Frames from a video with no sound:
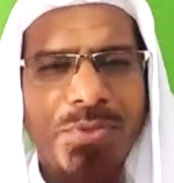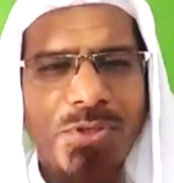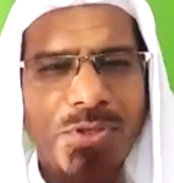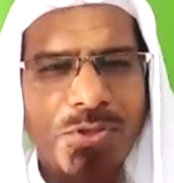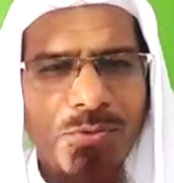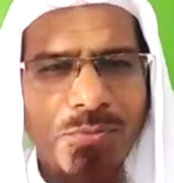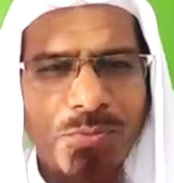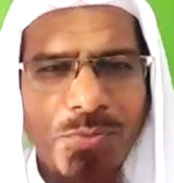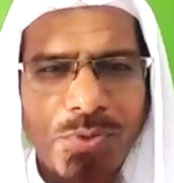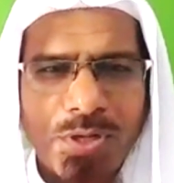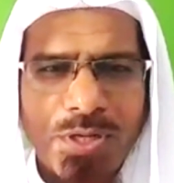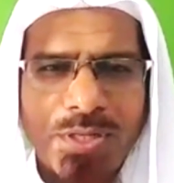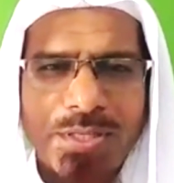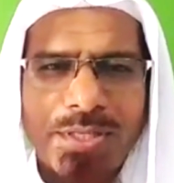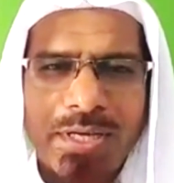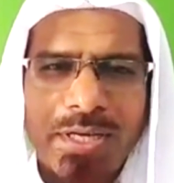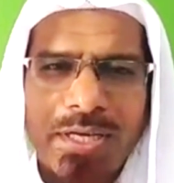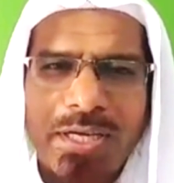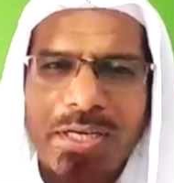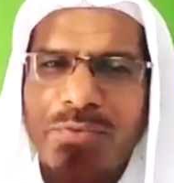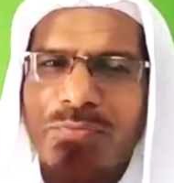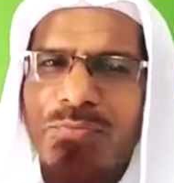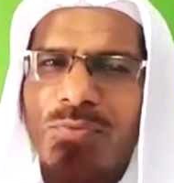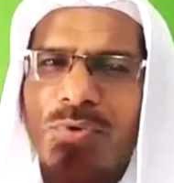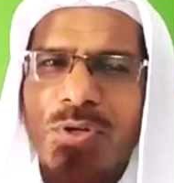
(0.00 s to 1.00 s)
কেউ বলে
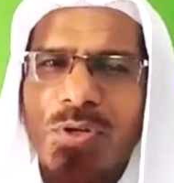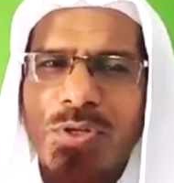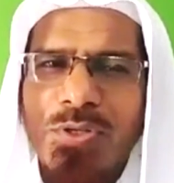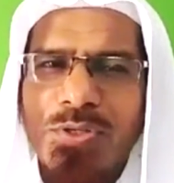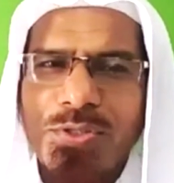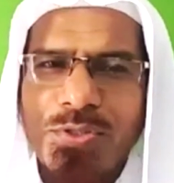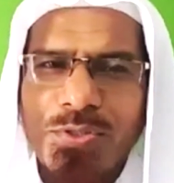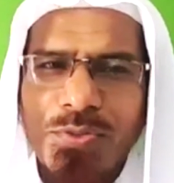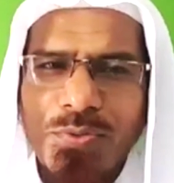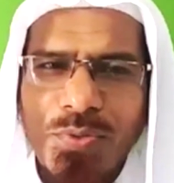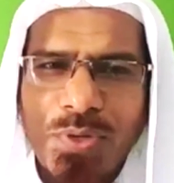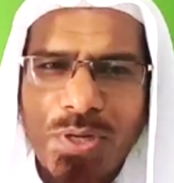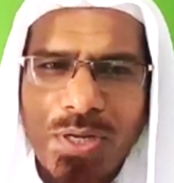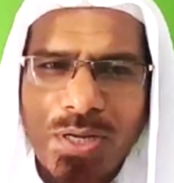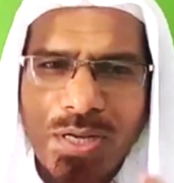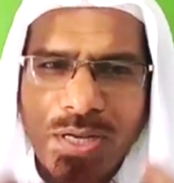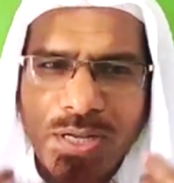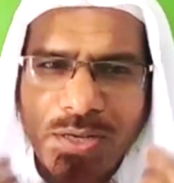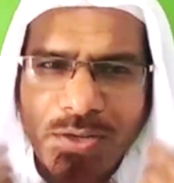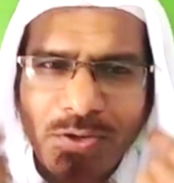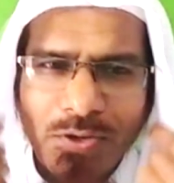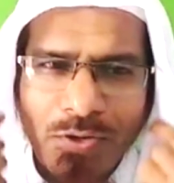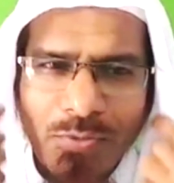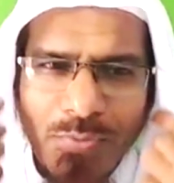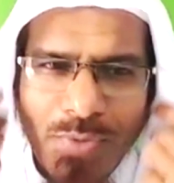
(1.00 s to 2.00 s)
থাকেন ফরজ শুধু
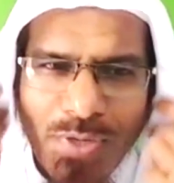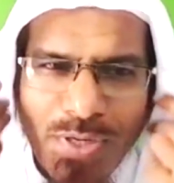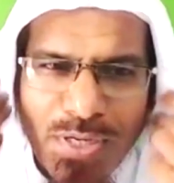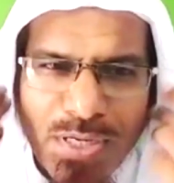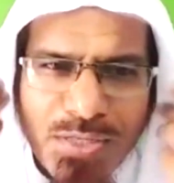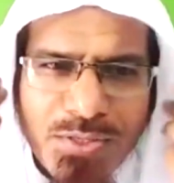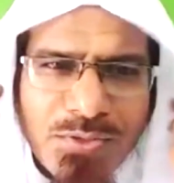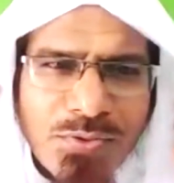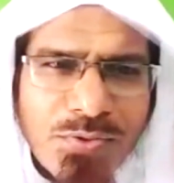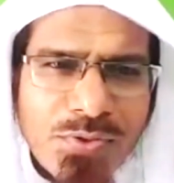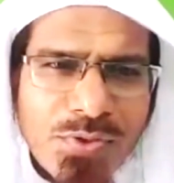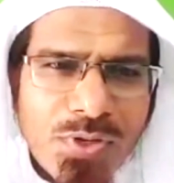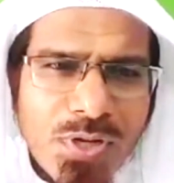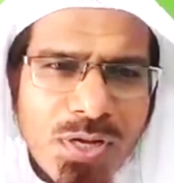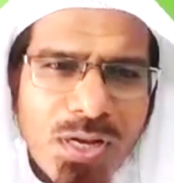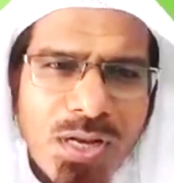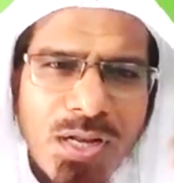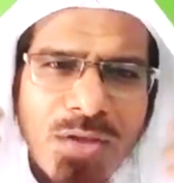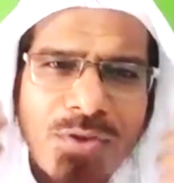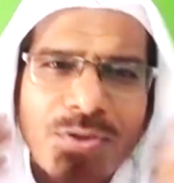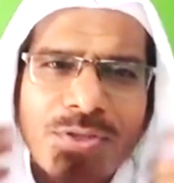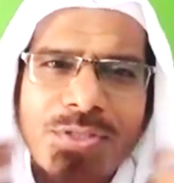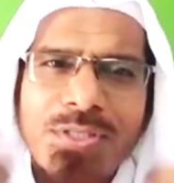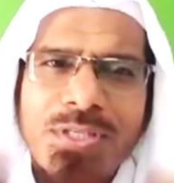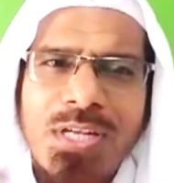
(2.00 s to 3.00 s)
আল্লাহ করবেন রাসুল
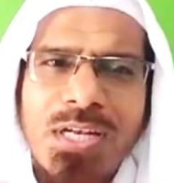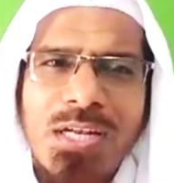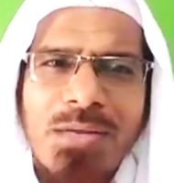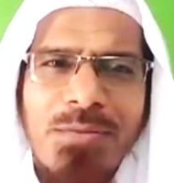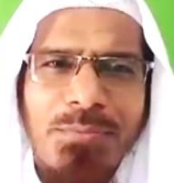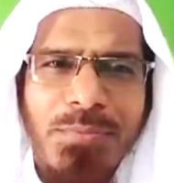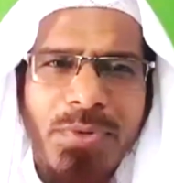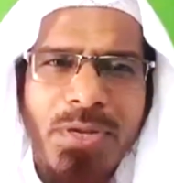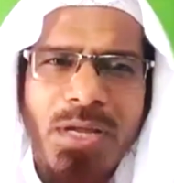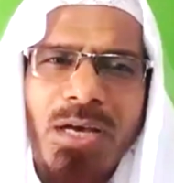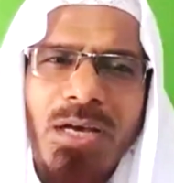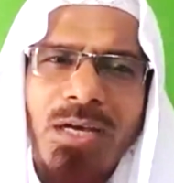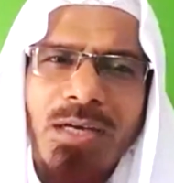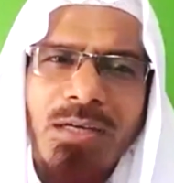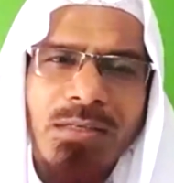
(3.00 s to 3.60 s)
সাল্লাহ সাল্লাম না